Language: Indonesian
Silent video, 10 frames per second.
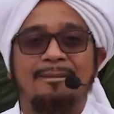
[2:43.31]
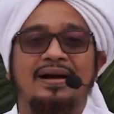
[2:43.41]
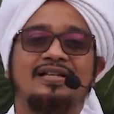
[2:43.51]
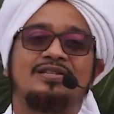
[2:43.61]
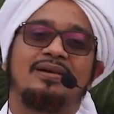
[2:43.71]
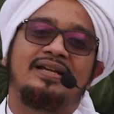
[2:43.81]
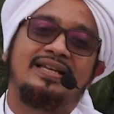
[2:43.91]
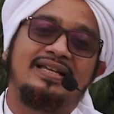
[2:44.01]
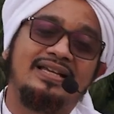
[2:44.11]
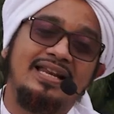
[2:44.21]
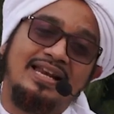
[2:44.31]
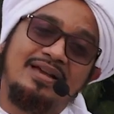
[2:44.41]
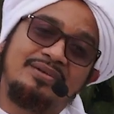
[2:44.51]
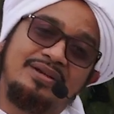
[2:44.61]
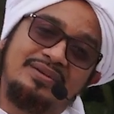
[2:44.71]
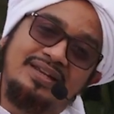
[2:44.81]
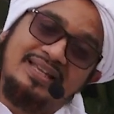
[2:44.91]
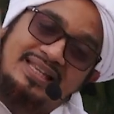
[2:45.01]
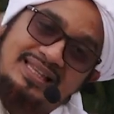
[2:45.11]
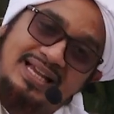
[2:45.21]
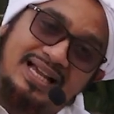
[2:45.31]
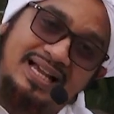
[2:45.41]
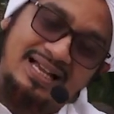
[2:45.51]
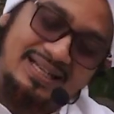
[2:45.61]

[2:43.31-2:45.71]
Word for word: maka semakin kenal Nabi kepada kita.